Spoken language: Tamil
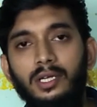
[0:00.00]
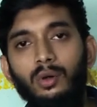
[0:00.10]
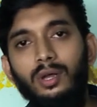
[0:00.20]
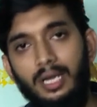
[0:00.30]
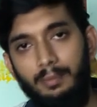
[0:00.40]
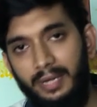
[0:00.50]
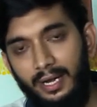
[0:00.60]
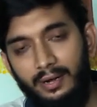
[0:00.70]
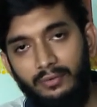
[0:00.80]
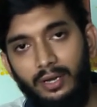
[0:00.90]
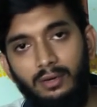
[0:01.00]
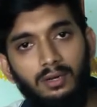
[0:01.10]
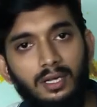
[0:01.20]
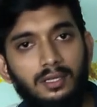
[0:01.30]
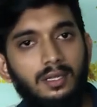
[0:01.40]
எவ்வளோ கம்மியான
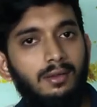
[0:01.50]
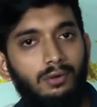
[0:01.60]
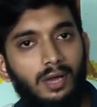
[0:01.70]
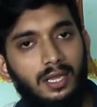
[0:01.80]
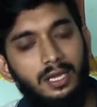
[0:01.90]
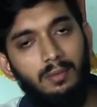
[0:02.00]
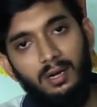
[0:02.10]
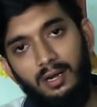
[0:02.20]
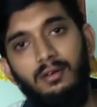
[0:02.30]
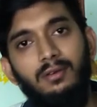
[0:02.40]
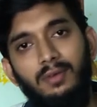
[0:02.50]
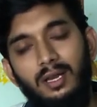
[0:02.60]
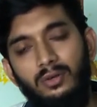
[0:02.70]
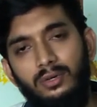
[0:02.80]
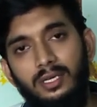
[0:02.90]
வேல்யூவிலேருந்து எவ்வளோ அதிகமான
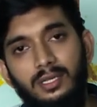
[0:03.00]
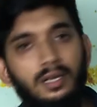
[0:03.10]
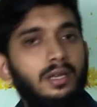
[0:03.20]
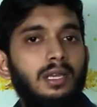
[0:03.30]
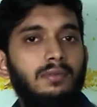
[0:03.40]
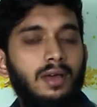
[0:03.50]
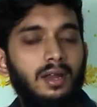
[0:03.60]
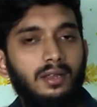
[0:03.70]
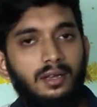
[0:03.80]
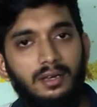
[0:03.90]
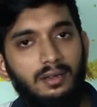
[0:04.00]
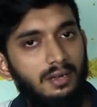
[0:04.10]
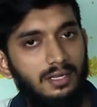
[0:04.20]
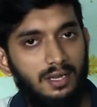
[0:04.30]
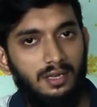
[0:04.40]
வேல்யூவுக்கு இந்த டிகிரி ஃபேரங்கேட்
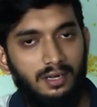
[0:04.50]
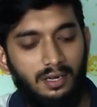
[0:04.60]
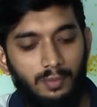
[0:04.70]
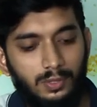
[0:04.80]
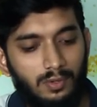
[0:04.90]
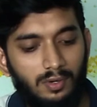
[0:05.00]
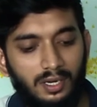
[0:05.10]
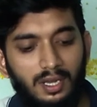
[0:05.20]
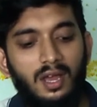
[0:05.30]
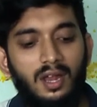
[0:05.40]
இன்க்ரீஸ் ஆகிருக்கு அப்படின்னு சொல்லிட்டு